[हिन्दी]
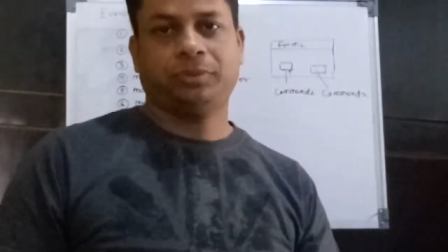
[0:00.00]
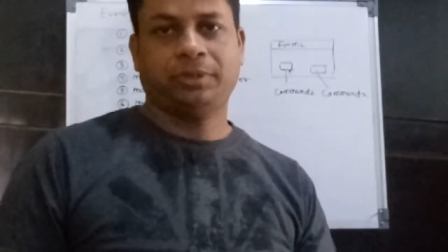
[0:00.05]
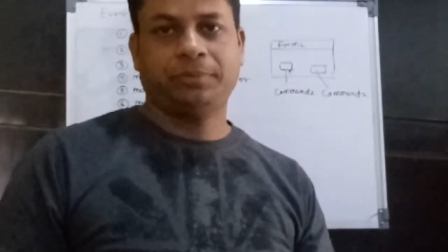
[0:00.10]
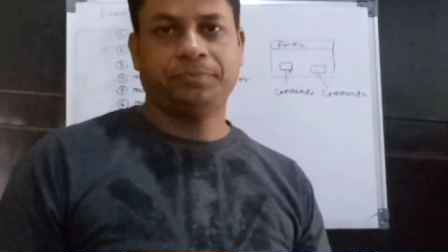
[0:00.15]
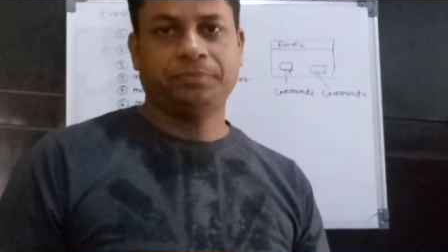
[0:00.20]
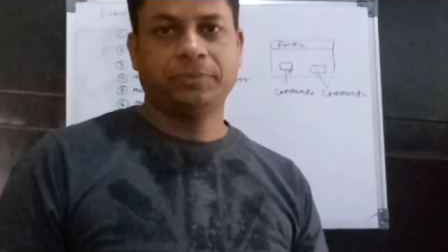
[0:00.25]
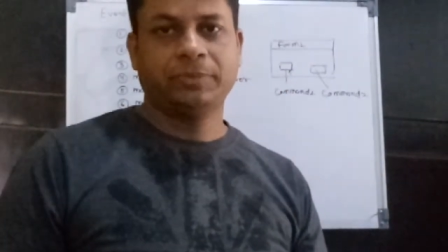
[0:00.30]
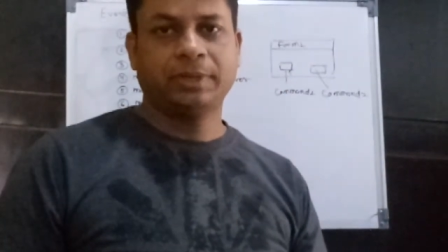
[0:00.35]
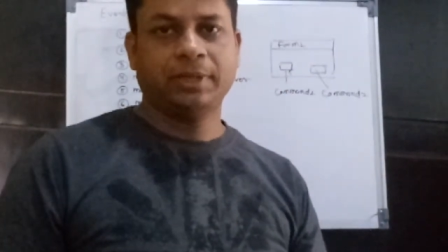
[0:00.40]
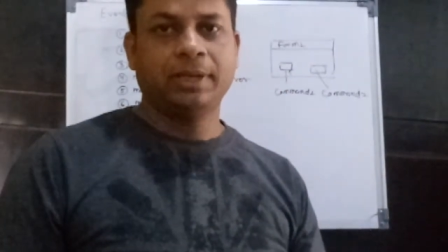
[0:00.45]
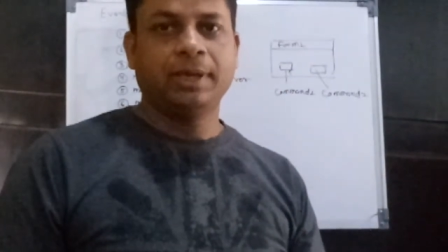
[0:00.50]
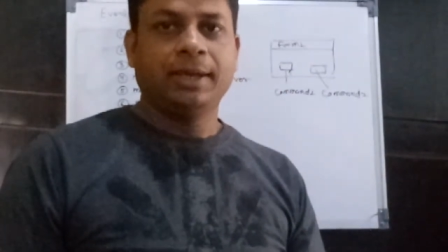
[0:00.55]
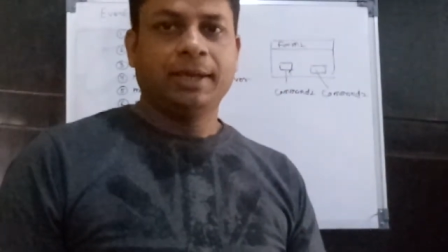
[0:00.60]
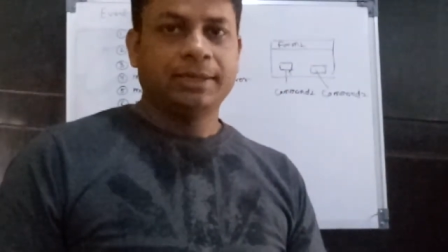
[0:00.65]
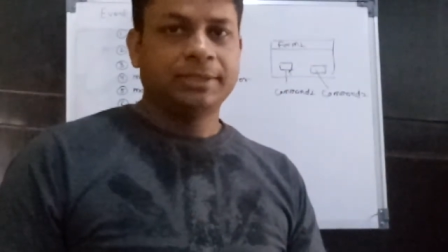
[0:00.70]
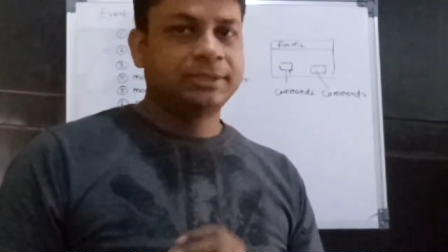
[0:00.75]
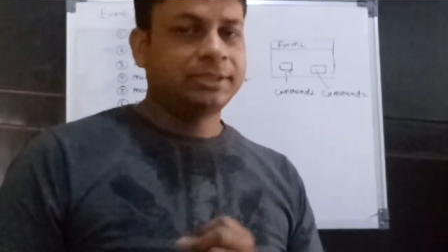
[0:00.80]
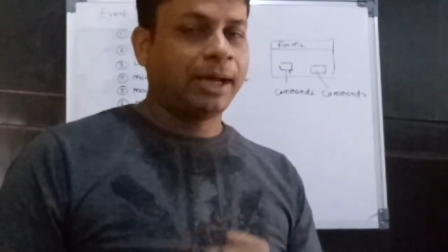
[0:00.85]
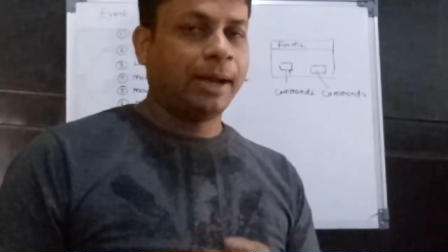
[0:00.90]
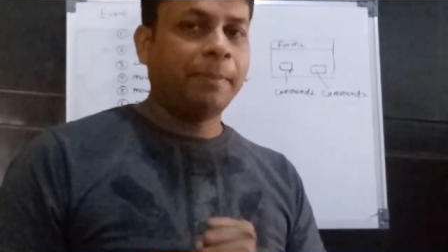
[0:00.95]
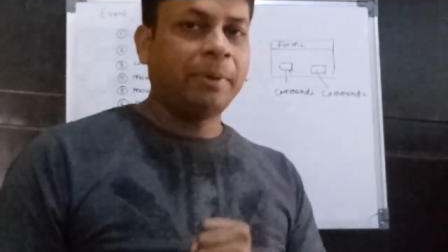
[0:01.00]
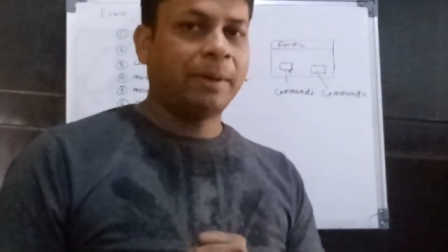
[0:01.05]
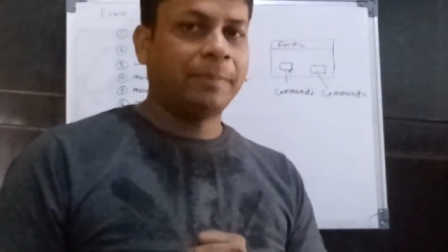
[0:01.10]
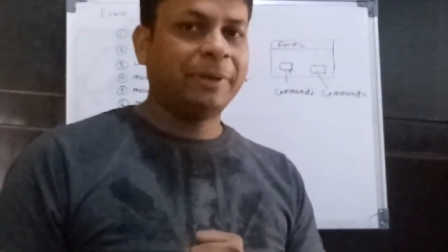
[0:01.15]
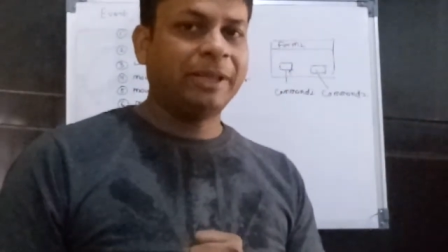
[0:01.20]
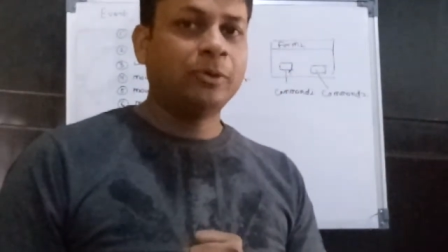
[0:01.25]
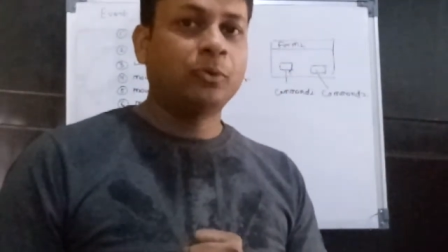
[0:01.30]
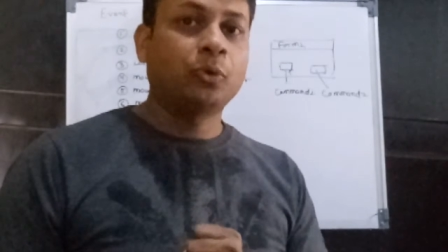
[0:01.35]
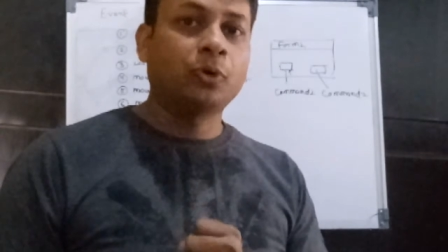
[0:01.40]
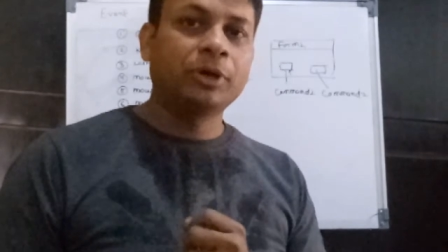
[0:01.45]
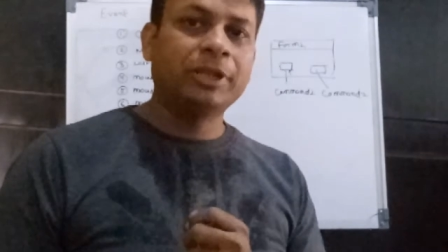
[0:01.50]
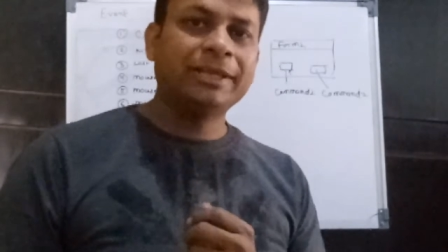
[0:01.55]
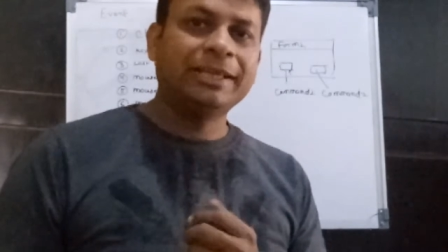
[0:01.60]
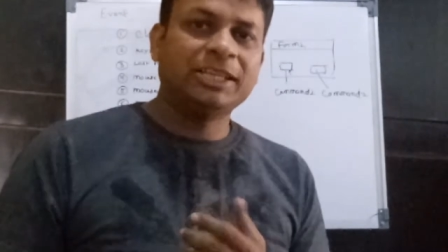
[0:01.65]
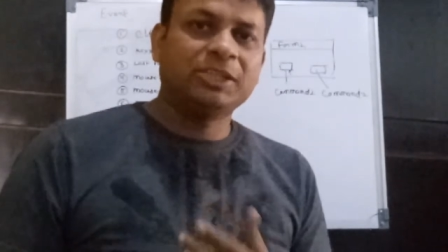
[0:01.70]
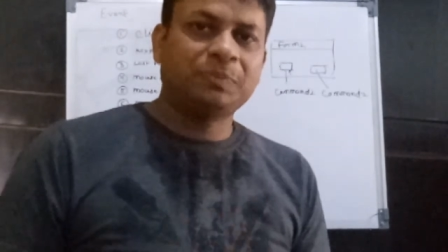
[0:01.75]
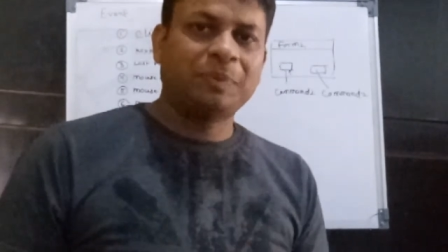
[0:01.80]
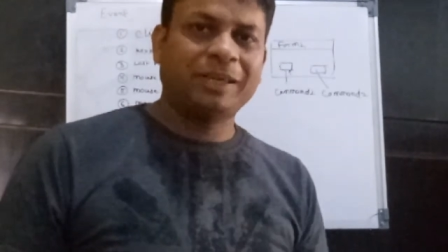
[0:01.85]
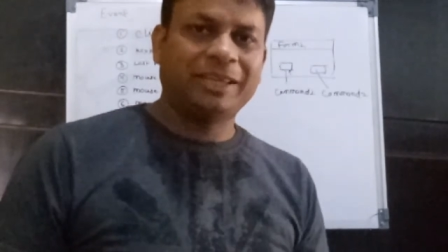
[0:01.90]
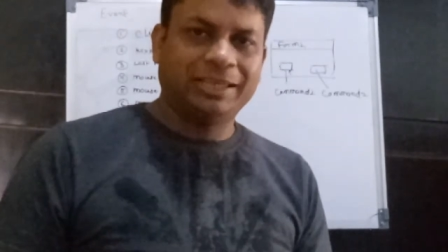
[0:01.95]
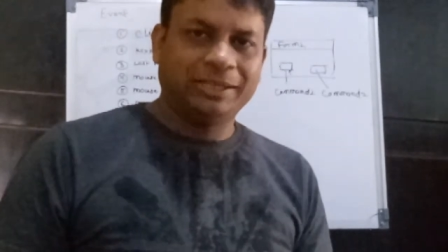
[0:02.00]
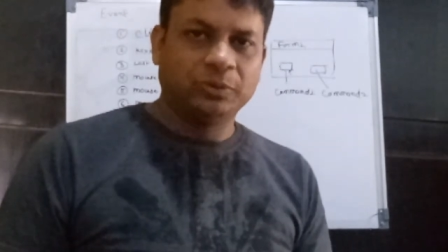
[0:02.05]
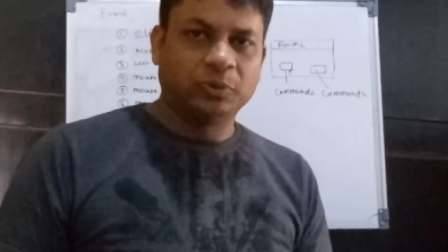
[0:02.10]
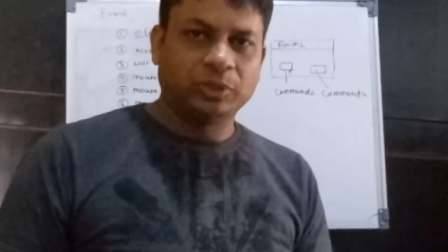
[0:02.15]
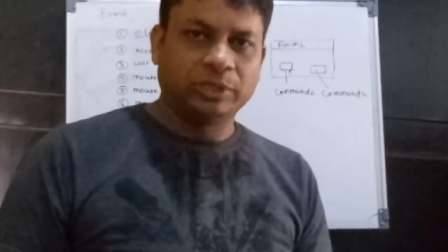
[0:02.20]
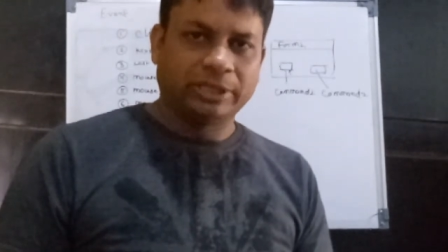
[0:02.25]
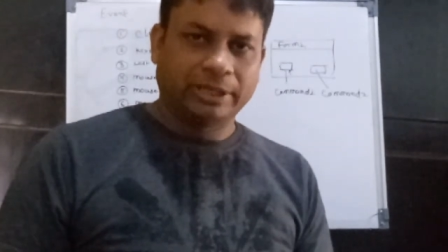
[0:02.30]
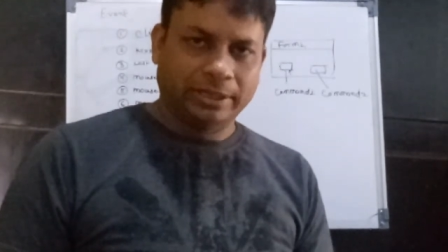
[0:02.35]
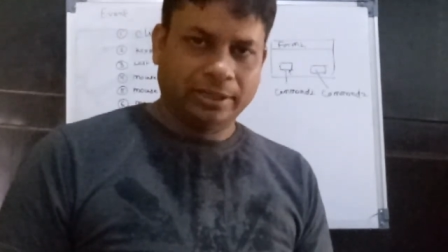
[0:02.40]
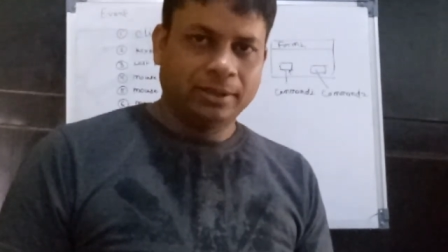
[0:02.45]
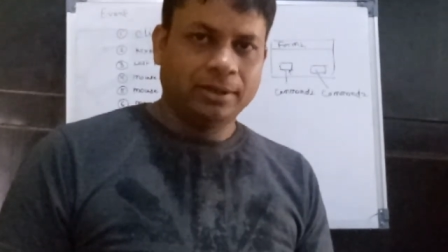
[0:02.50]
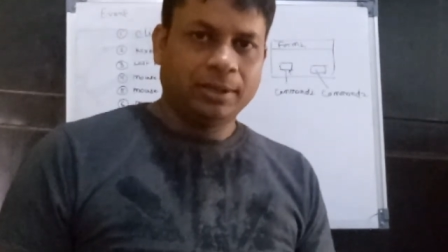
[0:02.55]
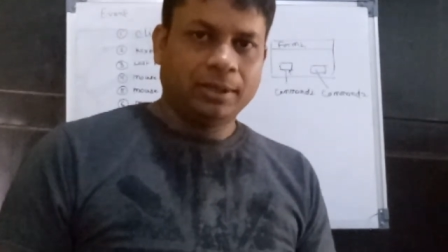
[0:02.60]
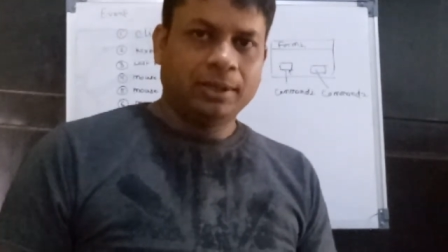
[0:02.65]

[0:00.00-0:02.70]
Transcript: हुआ अब हमने कोडिंग किस पे की हुई है